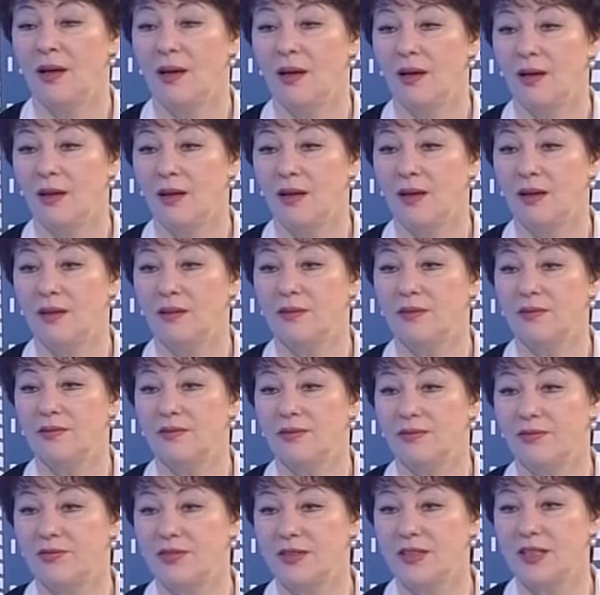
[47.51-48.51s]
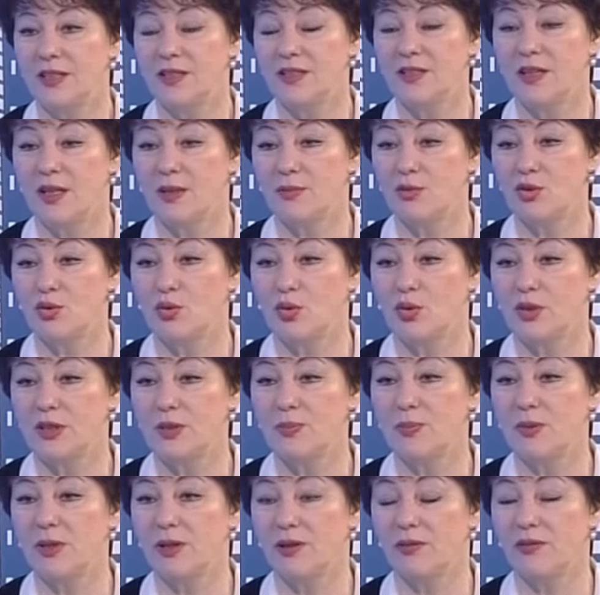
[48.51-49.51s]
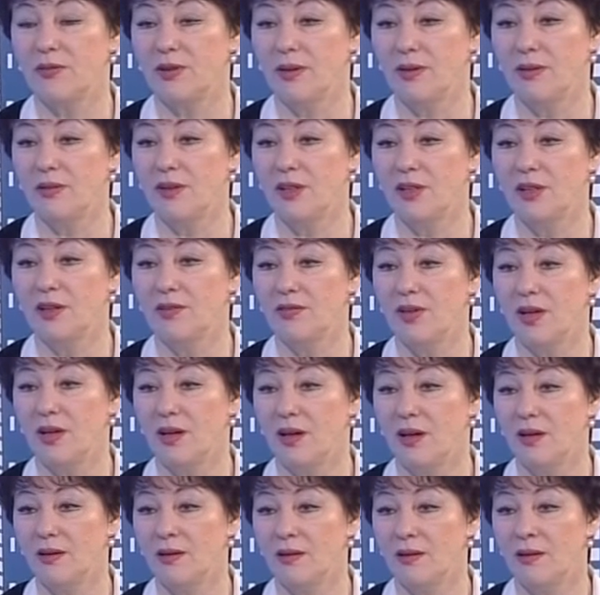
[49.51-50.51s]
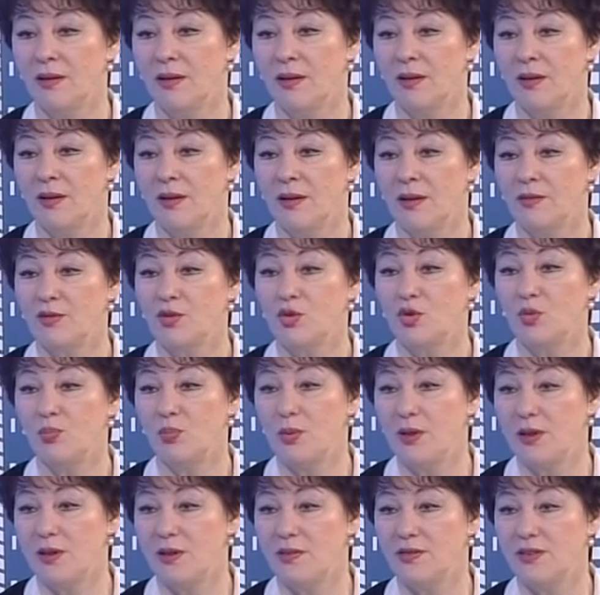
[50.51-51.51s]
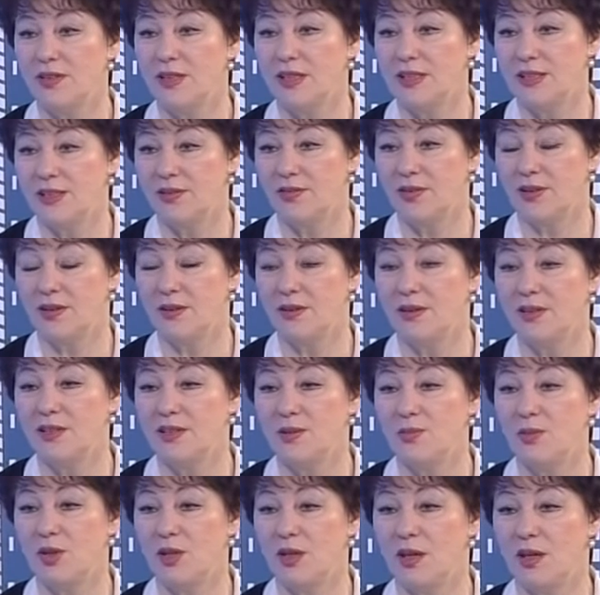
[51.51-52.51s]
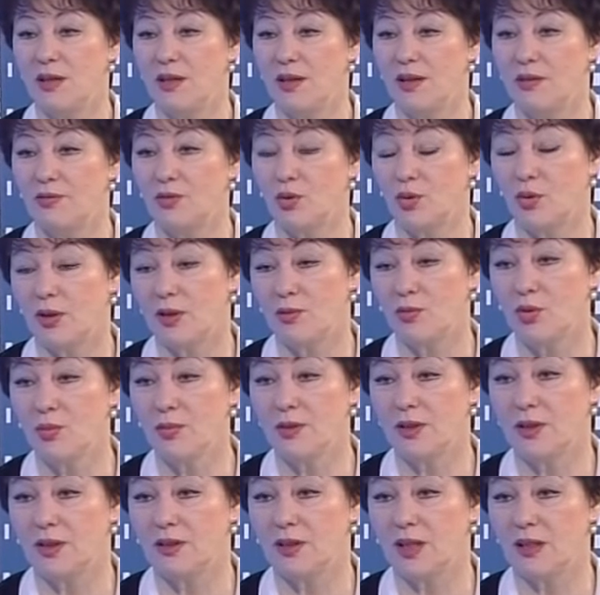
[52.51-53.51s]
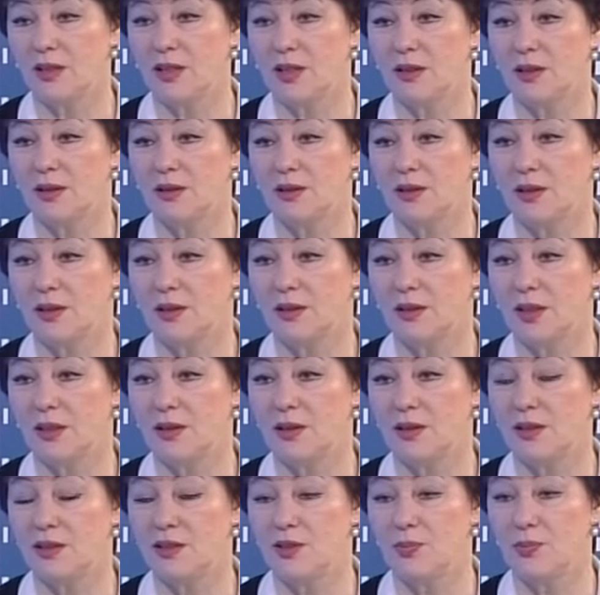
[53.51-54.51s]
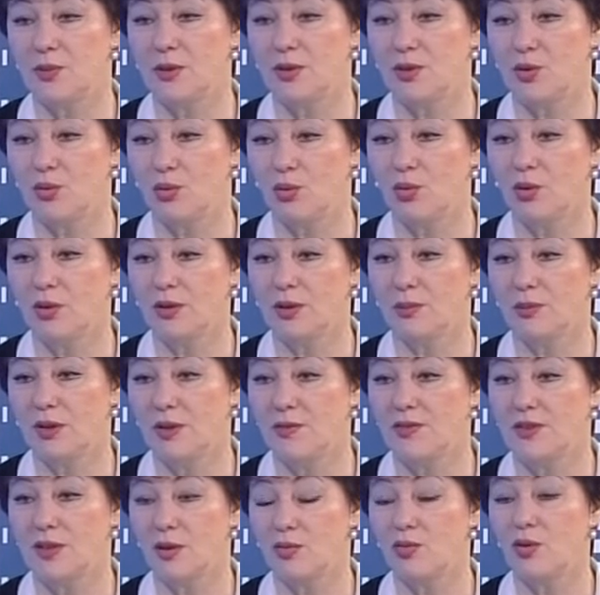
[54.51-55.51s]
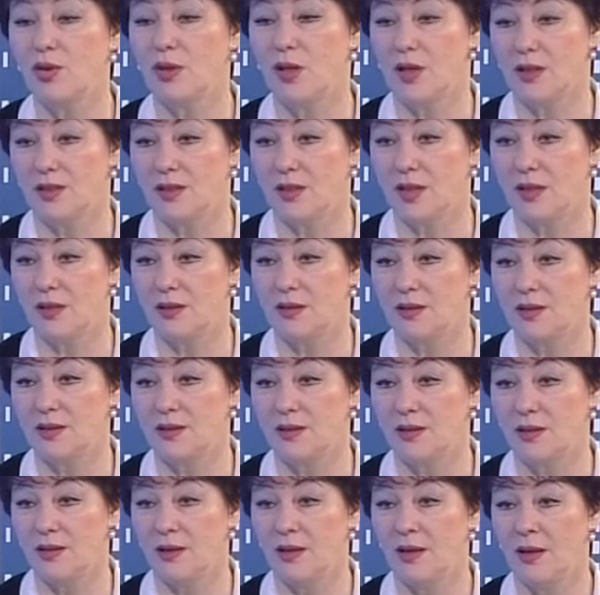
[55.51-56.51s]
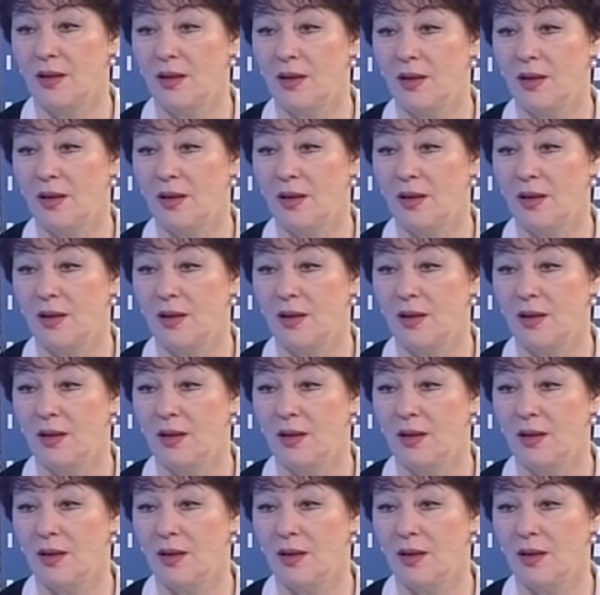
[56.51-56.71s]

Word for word: А, все знаем, что с 1 января вступили в действие изменения в трудовом э, законодательстве, пенсионном и в законе о занятости.